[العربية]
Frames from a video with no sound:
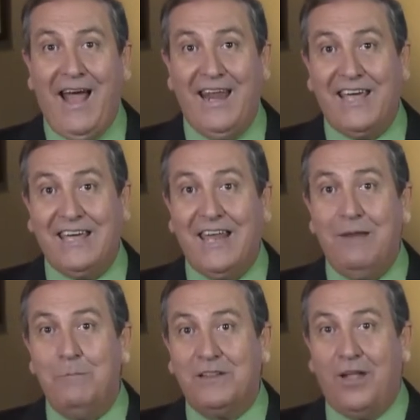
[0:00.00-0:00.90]
على
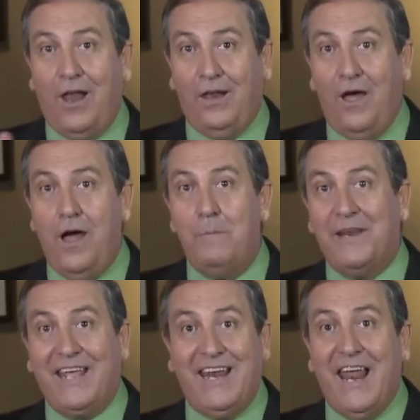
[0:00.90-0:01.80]
كلمة الله
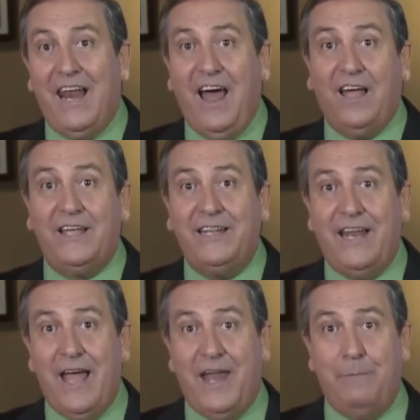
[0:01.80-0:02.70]
من خلال العقيدة
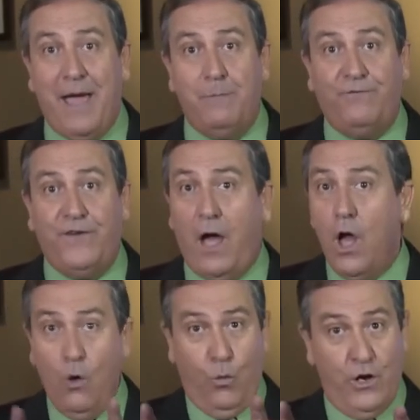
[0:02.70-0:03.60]
اللي أنا بآمن فيها
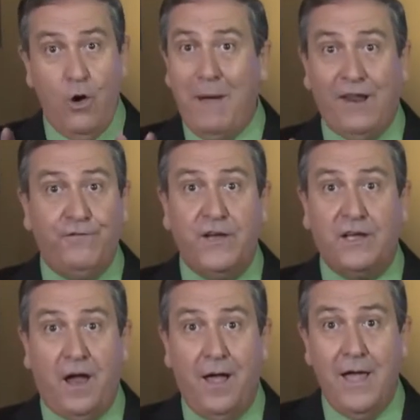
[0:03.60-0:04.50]
واليوم على
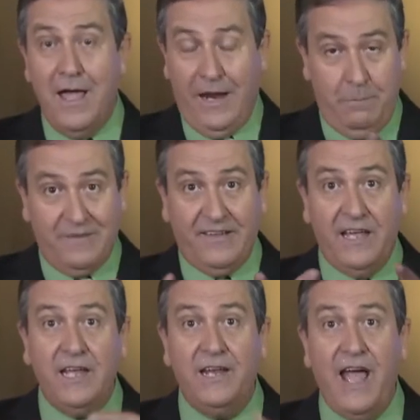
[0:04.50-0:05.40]
فكرة
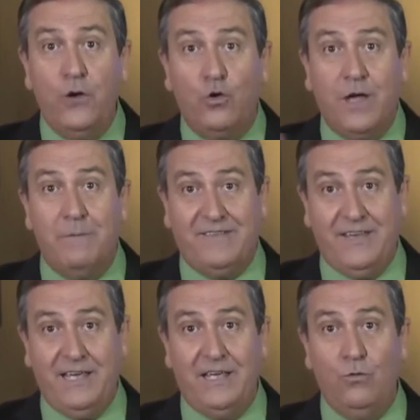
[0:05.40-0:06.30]
المسيحيين نحن
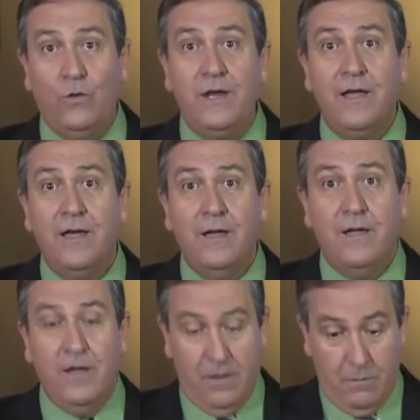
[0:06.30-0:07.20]
كمسيحيون
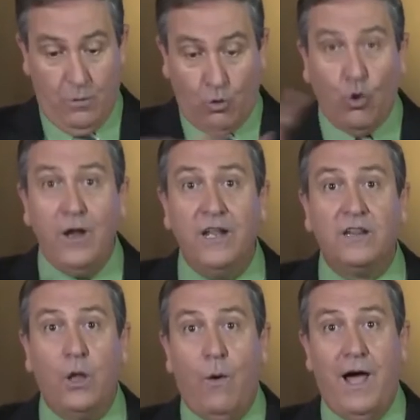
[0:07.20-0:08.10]
كل
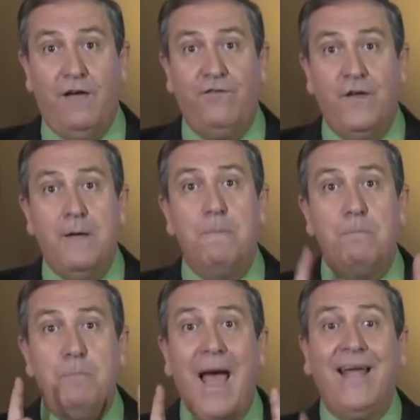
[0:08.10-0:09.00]
الطوائف
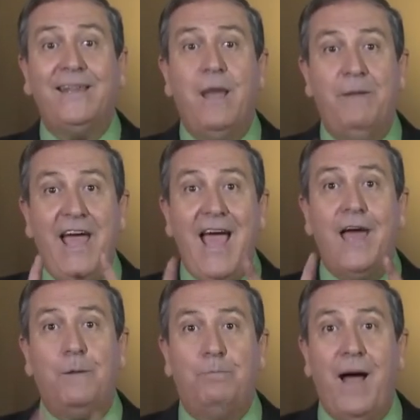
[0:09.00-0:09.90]
بعدنا
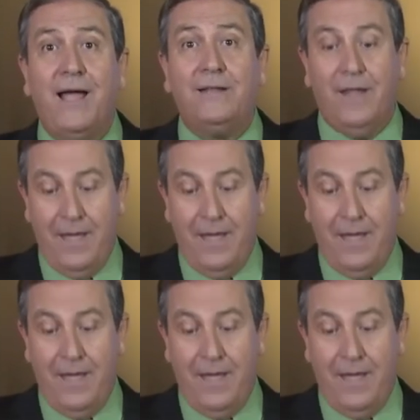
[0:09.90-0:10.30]
بنحارب بعض